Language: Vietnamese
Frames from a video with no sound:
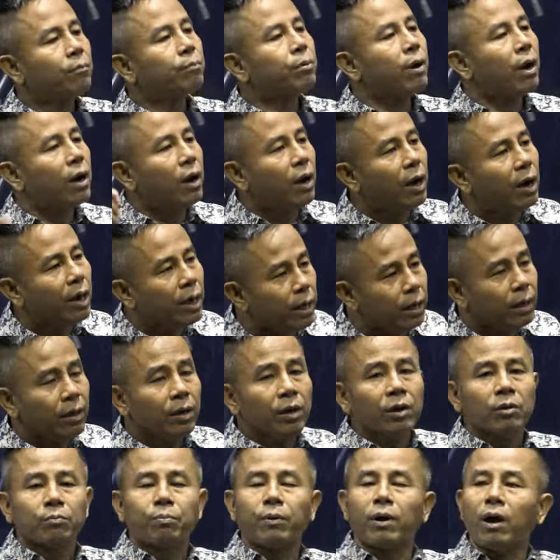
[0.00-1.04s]
Phóng á.
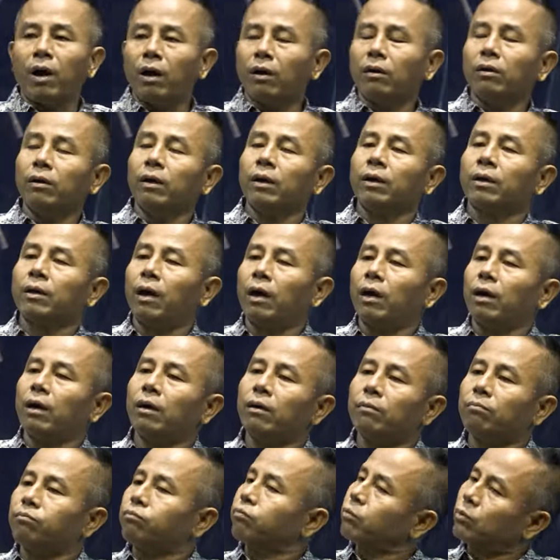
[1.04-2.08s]
Phóng
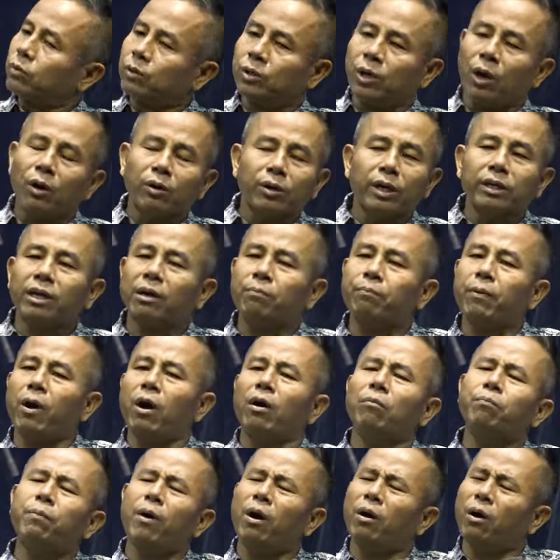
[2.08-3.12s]
trong cái thập
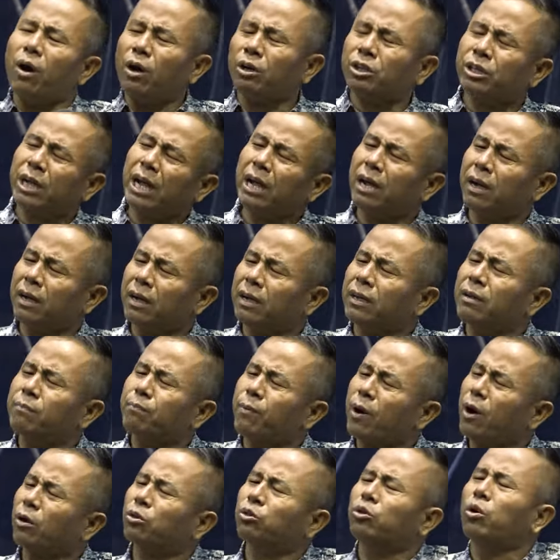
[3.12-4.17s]
phóng phóng áo cha khơi như
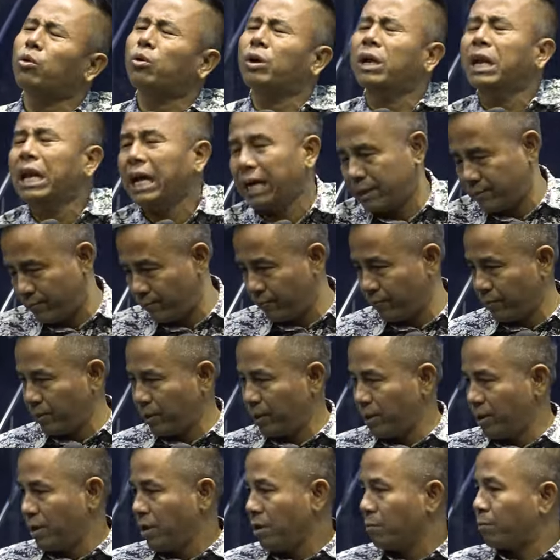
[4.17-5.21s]
phóng tục lại.
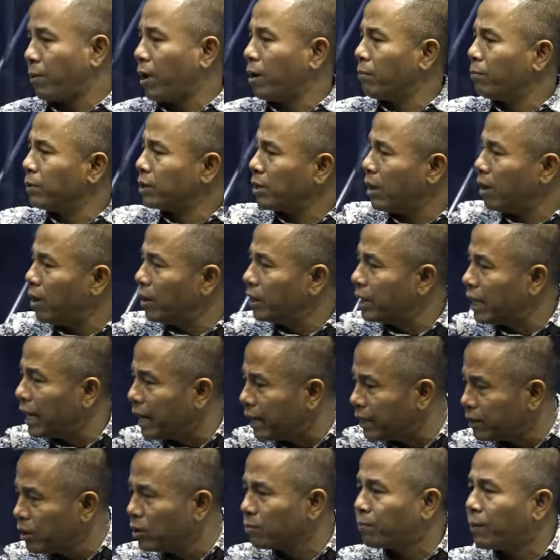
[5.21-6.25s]
Phóng mình chẳng ai này
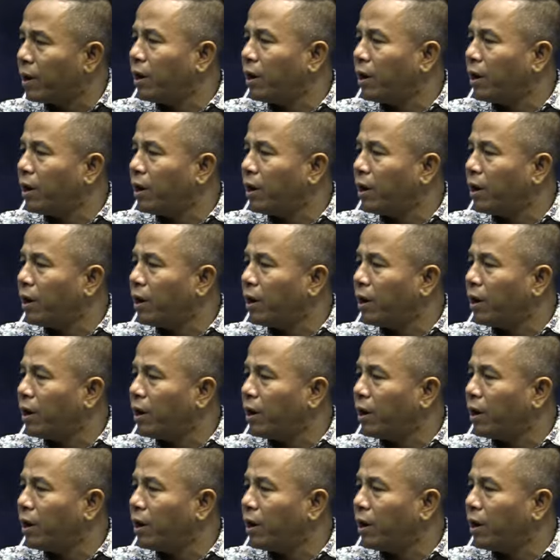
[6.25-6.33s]
anh đôi